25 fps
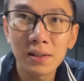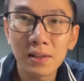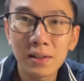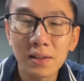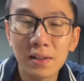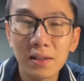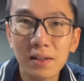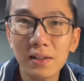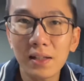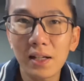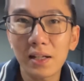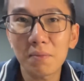
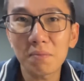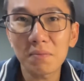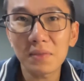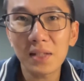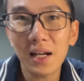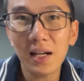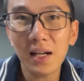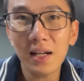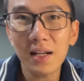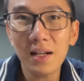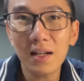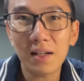nó cảm
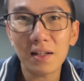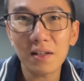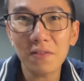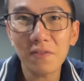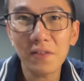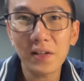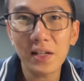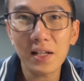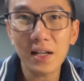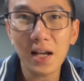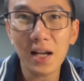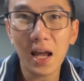thấy là nó
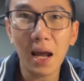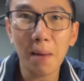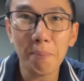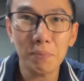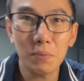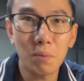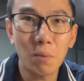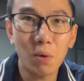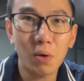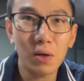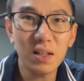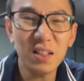phải
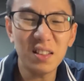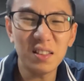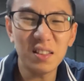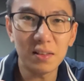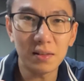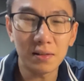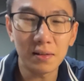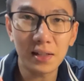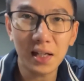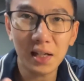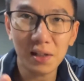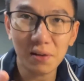nạp một cái
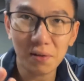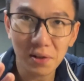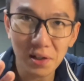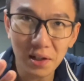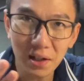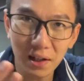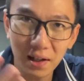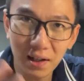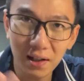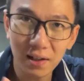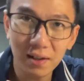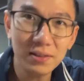lượng calorie
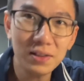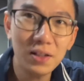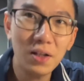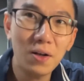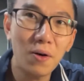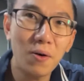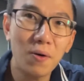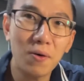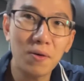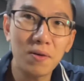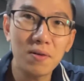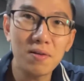lớn
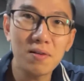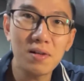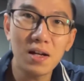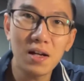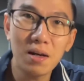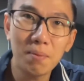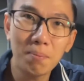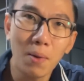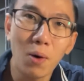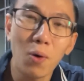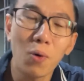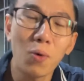vô để
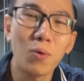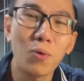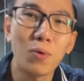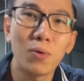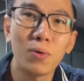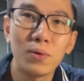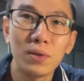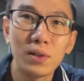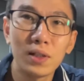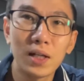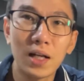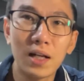nó bù
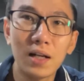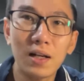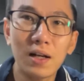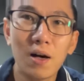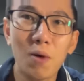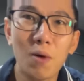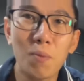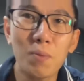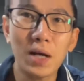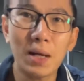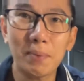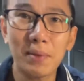để nó
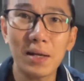không cảm